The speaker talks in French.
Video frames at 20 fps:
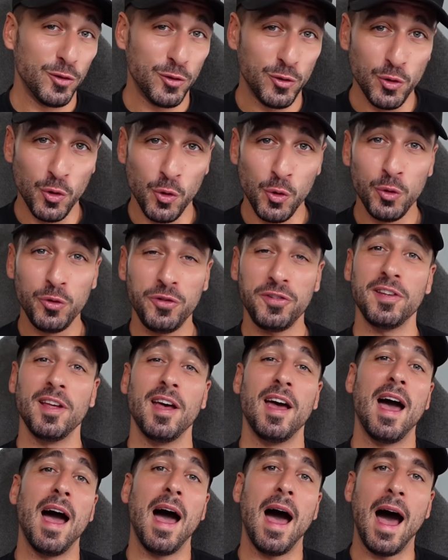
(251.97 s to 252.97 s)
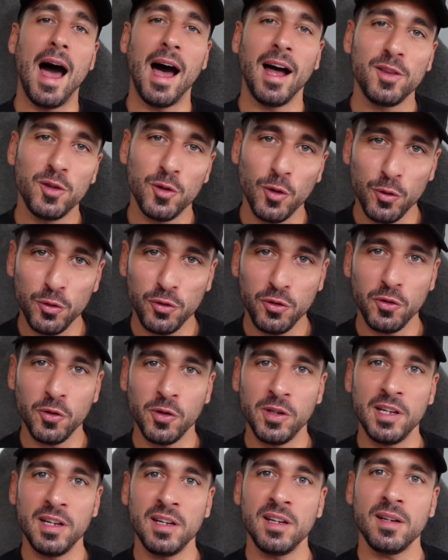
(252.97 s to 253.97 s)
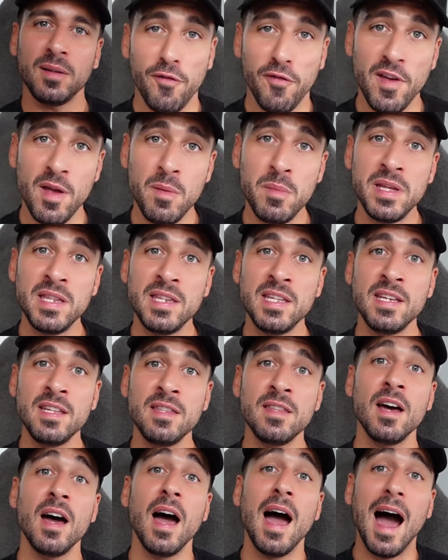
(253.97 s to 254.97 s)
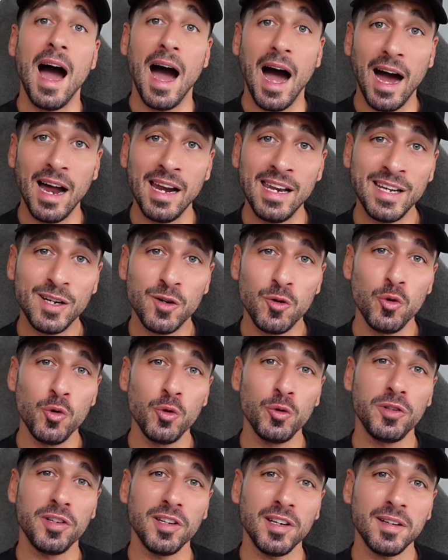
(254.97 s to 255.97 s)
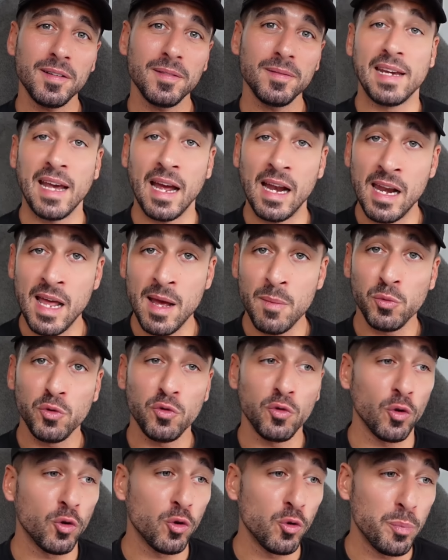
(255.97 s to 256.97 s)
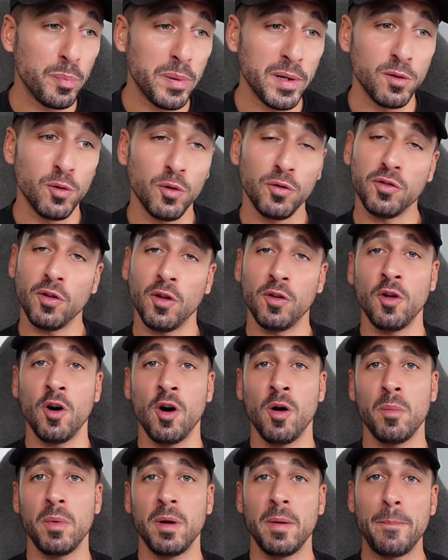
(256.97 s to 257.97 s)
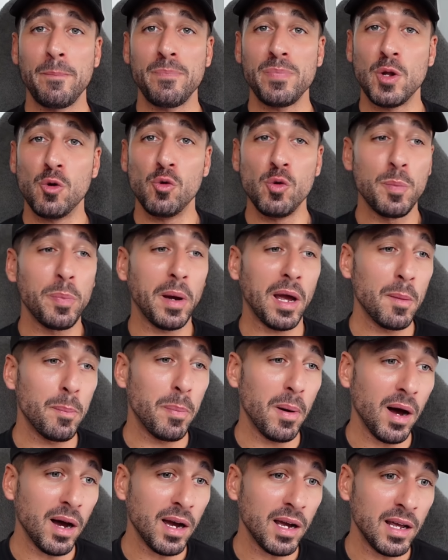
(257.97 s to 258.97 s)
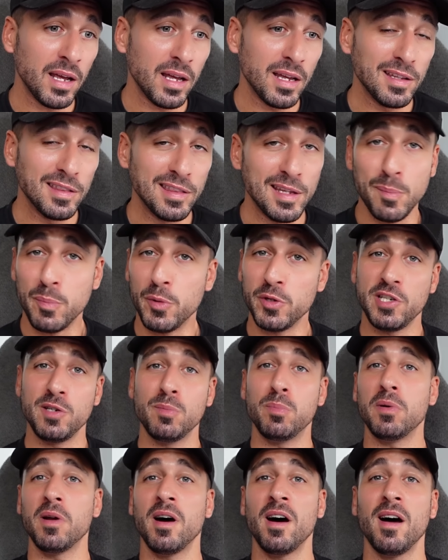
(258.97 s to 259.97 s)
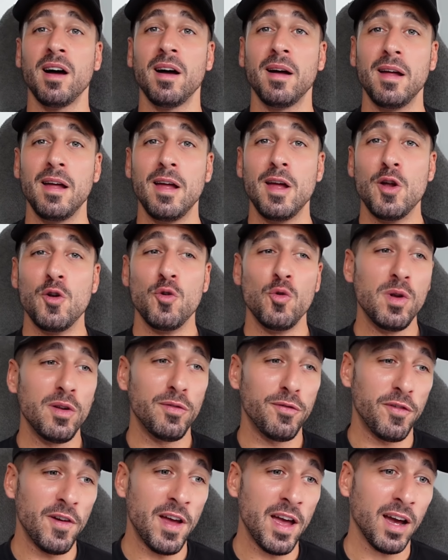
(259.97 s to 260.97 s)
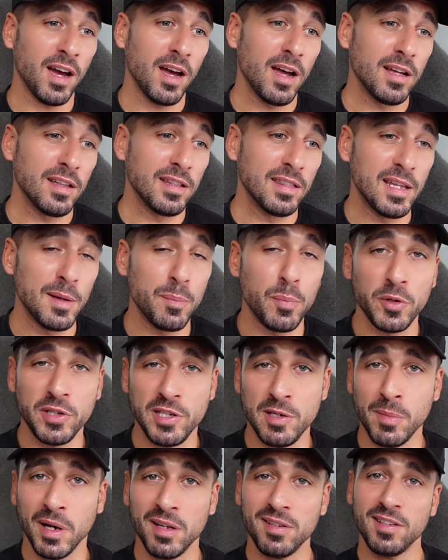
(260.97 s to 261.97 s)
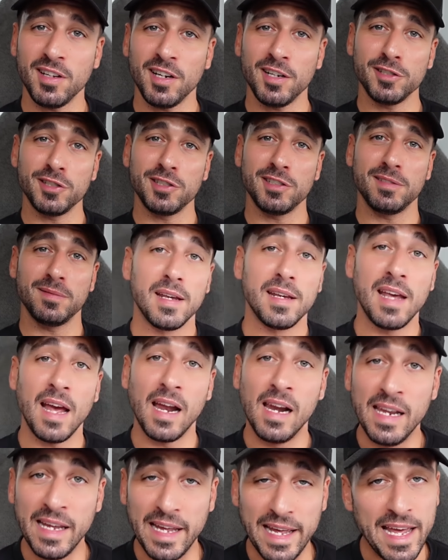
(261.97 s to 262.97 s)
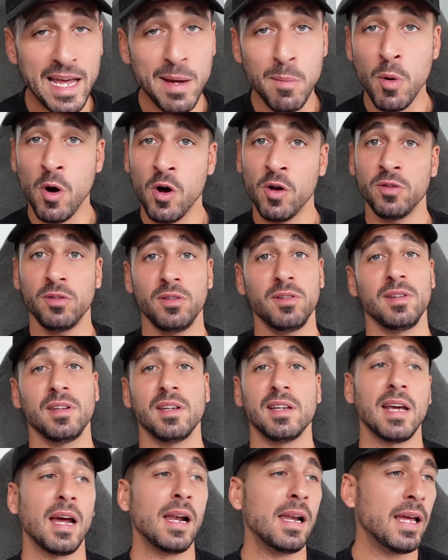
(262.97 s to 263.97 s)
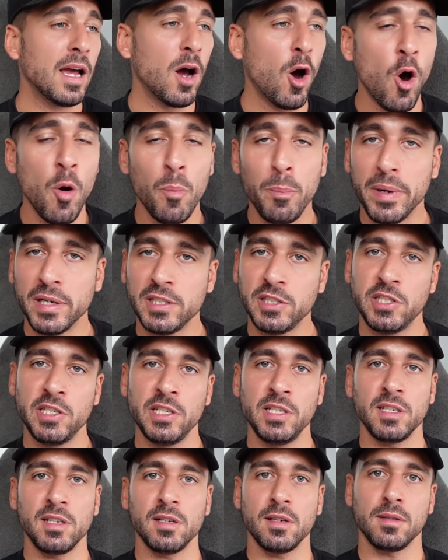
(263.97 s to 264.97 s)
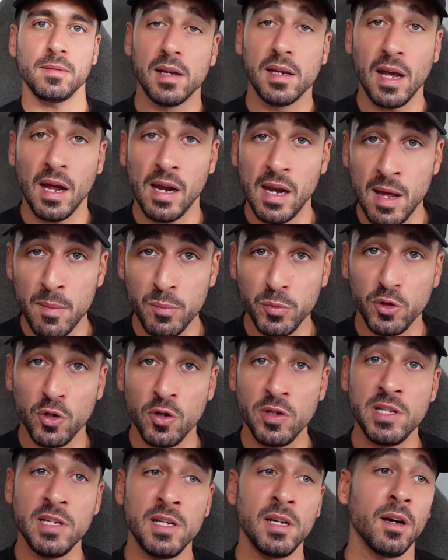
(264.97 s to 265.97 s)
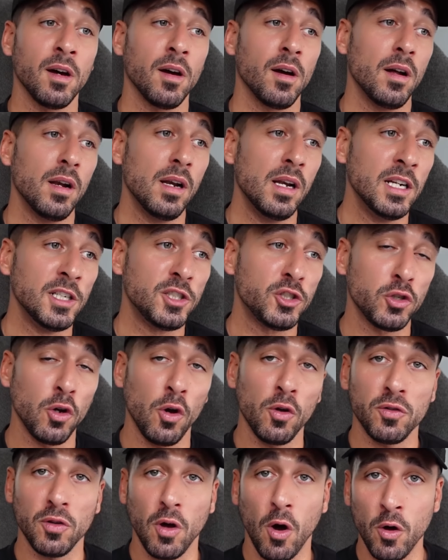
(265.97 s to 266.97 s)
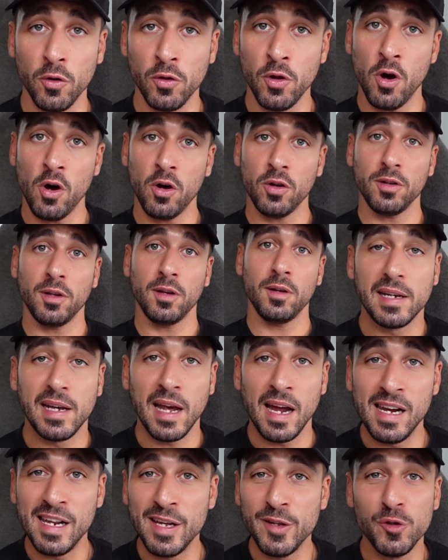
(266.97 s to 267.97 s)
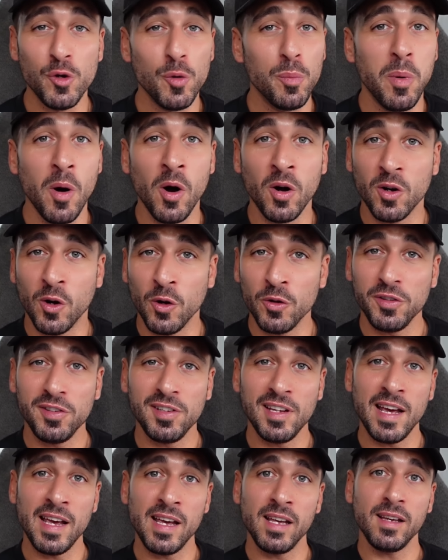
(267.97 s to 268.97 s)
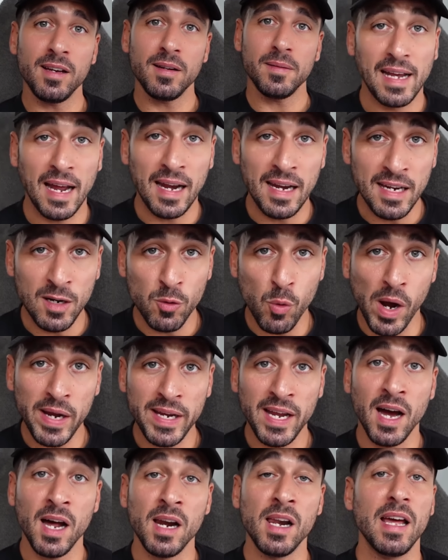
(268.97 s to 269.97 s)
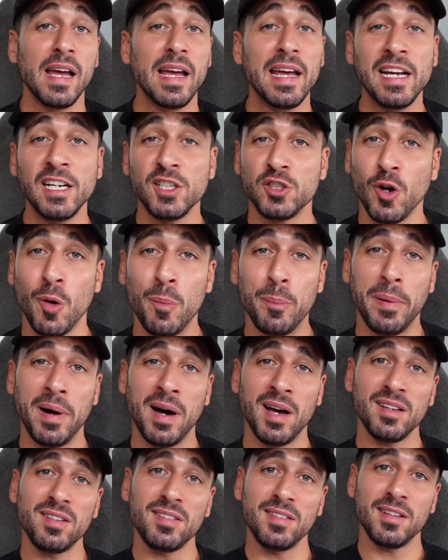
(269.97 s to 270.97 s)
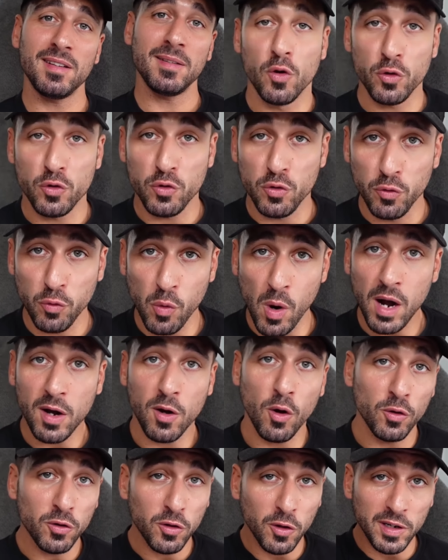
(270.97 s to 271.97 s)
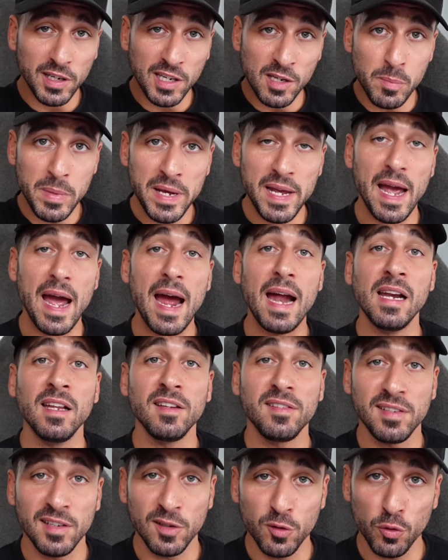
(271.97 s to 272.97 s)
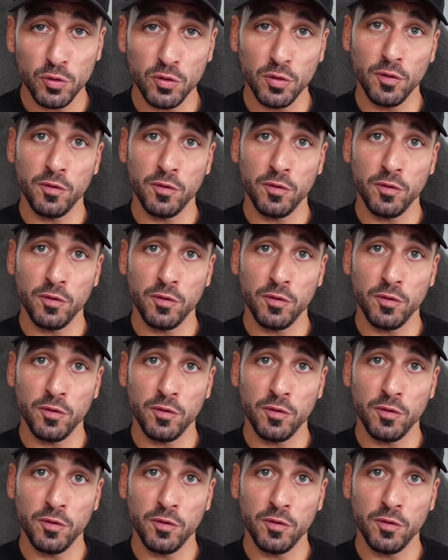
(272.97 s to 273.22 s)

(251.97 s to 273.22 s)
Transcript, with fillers: douce, attentionnée, féminine, à l'écoute, qu'elle aime s'occuper de son homme, lui préparer des petits plats, lui faire des petits massages, qu'elle est aimante, qu'elle est empathique, qu'elle aime tenir les choses en ordre, qu'elle est de bons conseils, qu'elle est loyale et j'en passe, que tu vois qu'entre guillemets elle essaie de se